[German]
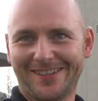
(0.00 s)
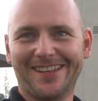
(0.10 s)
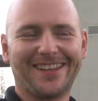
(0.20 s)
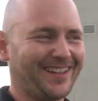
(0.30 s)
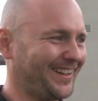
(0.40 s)

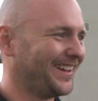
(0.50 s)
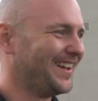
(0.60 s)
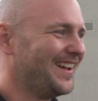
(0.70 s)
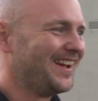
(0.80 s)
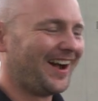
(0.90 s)

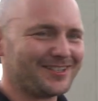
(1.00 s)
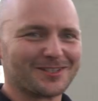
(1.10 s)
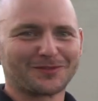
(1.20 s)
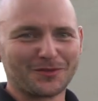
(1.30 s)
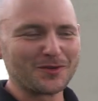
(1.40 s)
Du du hast
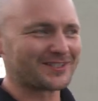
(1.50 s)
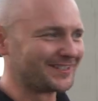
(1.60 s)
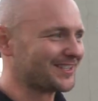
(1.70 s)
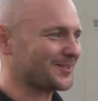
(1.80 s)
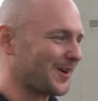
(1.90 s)
also es
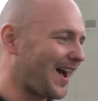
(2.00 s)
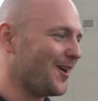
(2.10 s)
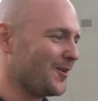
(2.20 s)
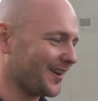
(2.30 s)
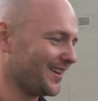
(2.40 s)
funktioniert sogar
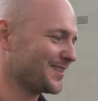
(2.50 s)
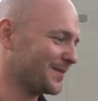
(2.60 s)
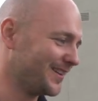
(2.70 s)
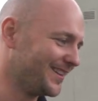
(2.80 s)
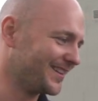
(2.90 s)
auch, ja, dass
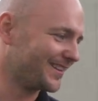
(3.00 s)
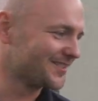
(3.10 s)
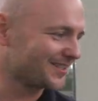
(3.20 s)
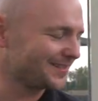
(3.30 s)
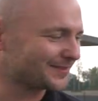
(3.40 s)
man hinten
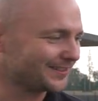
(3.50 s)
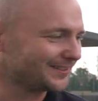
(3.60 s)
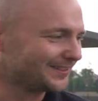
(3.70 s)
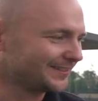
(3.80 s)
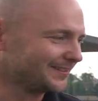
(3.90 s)
drin schläft. Ja,
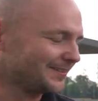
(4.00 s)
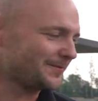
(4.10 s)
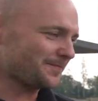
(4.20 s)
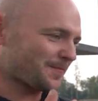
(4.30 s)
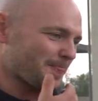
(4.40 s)
ja das
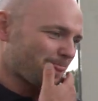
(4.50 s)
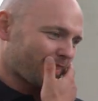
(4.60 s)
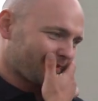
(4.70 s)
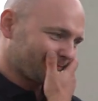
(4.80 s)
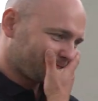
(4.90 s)
bei. Ne?